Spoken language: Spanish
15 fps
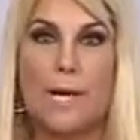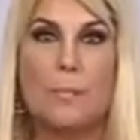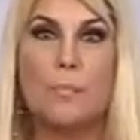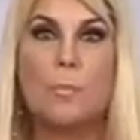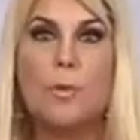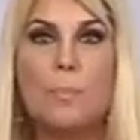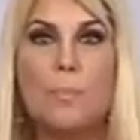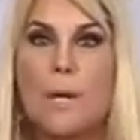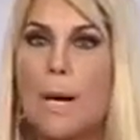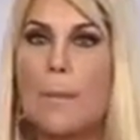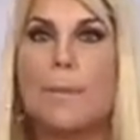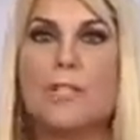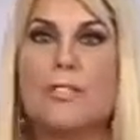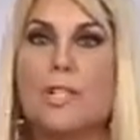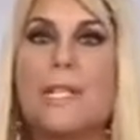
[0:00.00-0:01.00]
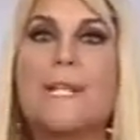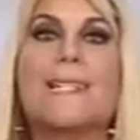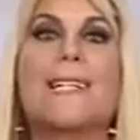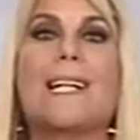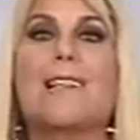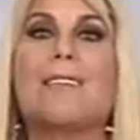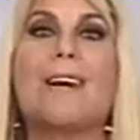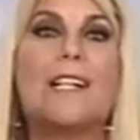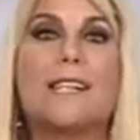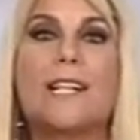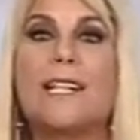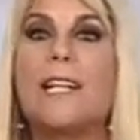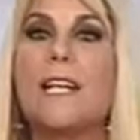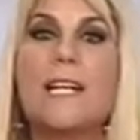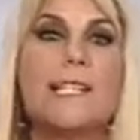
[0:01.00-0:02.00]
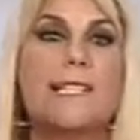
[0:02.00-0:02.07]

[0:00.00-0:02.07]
Hay muy pocas personas que se levantan,